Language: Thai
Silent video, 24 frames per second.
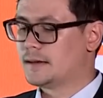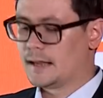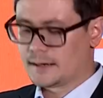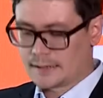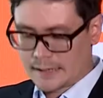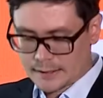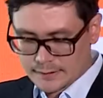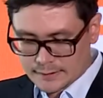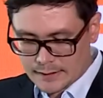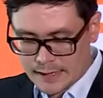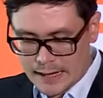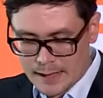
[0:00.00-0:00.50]
ดัง
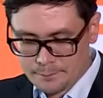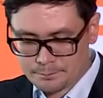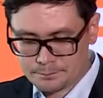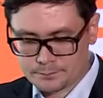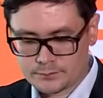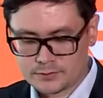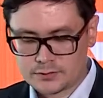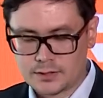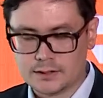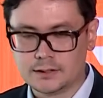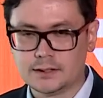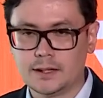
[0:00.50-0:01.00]
นั้นครับ
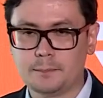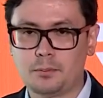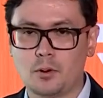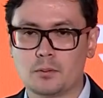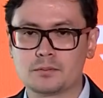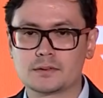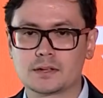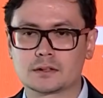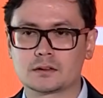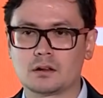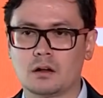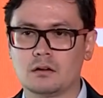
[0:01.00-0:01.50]
สิ่งที่ผ
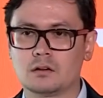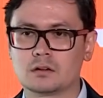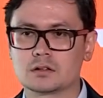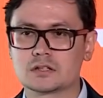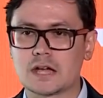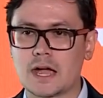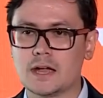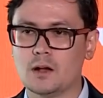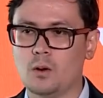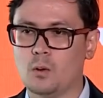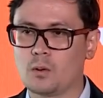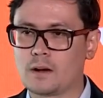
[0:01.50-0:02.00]
มจะต้อง
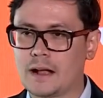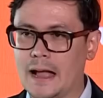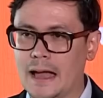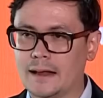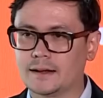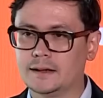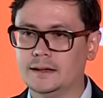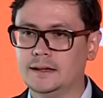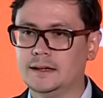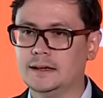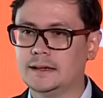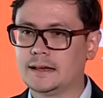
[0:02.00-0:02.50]
ใช้โอกา
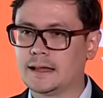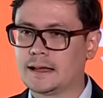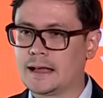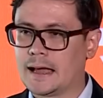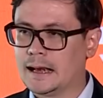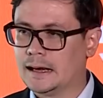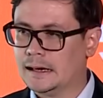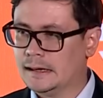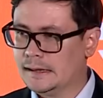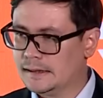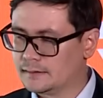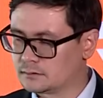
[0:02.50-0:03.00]
สนี้ใน
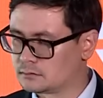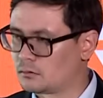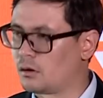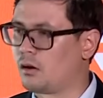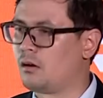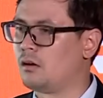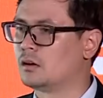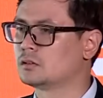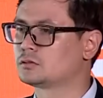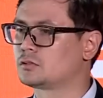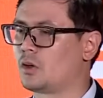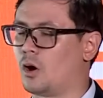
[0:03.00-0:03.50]
การเรียก
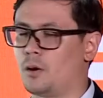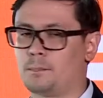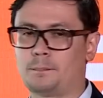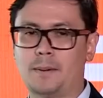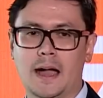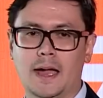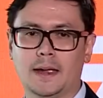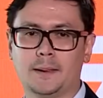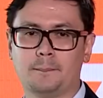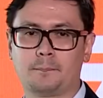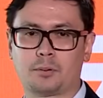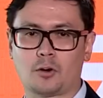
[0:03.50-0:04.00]
ร้องต่อ
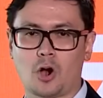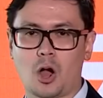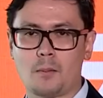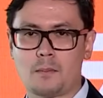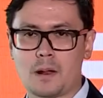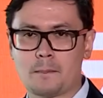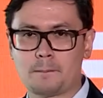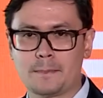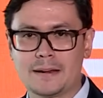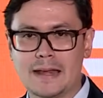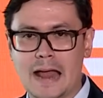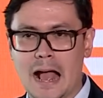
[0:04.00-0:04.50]
ไป เพราะ
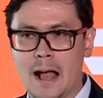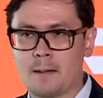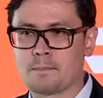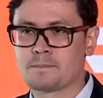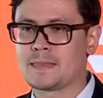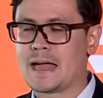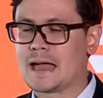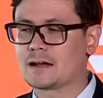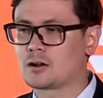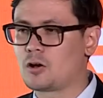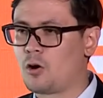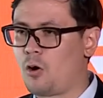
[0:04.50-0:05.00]
มันเป็น
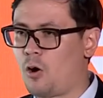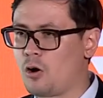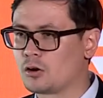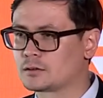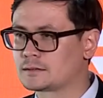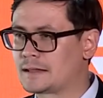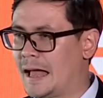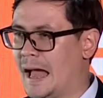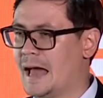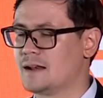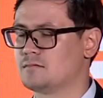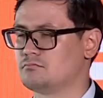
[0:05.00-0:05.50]
อำนาจของ
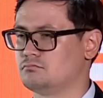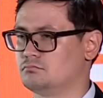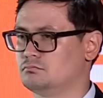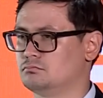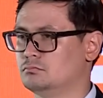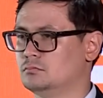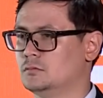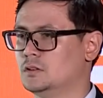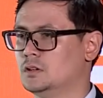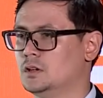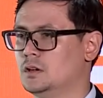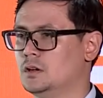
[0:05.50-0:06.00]
ท่าน
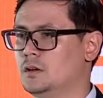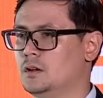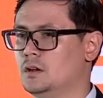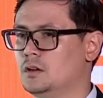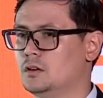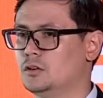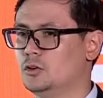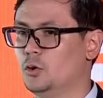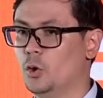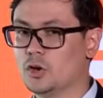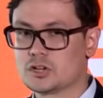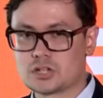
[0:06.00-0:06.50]

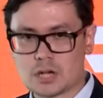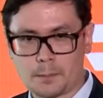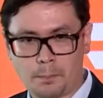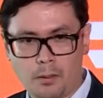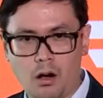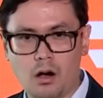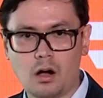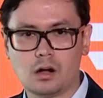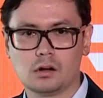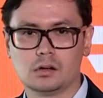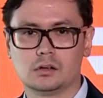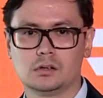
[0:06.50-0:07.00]
โดยเฉ
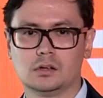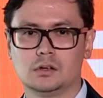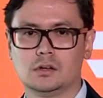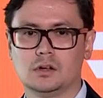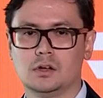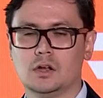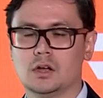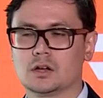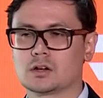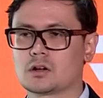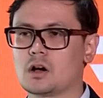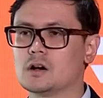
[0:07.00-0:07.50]
พาะ
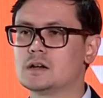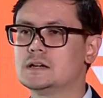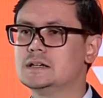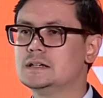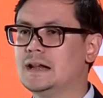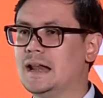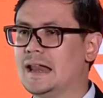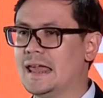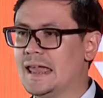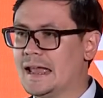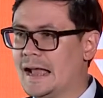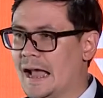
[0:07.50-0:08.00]
ก็คื
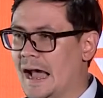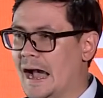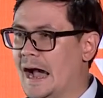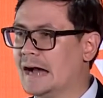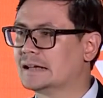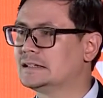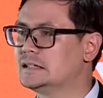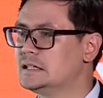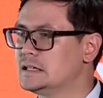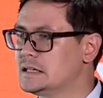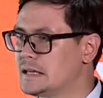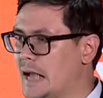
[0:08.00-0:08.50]
อเลขา
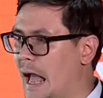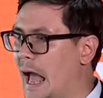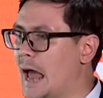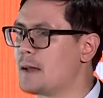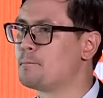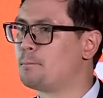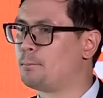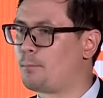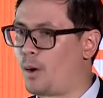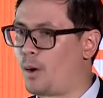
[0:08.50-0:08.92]
ธิการ